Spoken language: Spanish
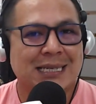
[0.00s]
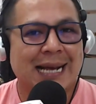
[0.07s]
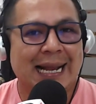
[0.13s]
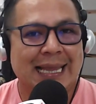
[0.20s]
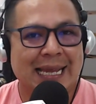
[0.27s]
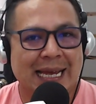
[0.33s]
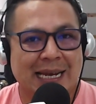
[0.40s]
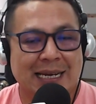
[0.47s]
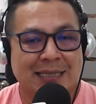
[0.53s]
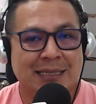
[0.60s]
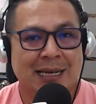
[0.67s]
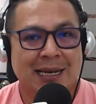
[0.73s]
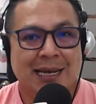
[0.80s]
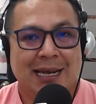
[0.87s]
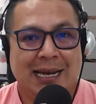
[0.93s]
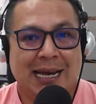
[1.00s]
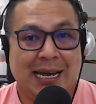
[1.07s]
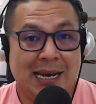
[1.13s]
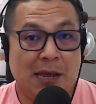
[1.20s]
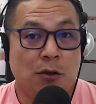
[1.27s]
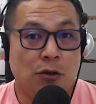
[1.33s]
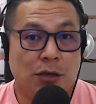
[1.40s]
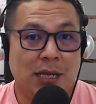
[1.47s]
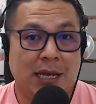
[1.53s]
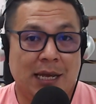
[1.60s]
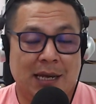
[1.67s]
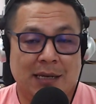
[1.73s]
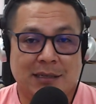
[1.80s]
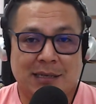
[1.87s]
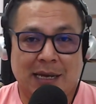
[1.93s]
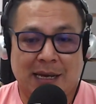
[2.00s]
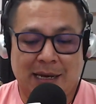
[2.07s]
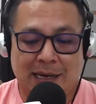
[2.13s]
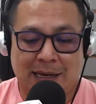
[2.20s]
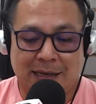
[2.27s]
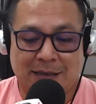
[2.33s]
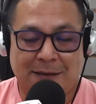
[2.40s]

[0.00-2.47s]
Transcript: calderas que era donde se,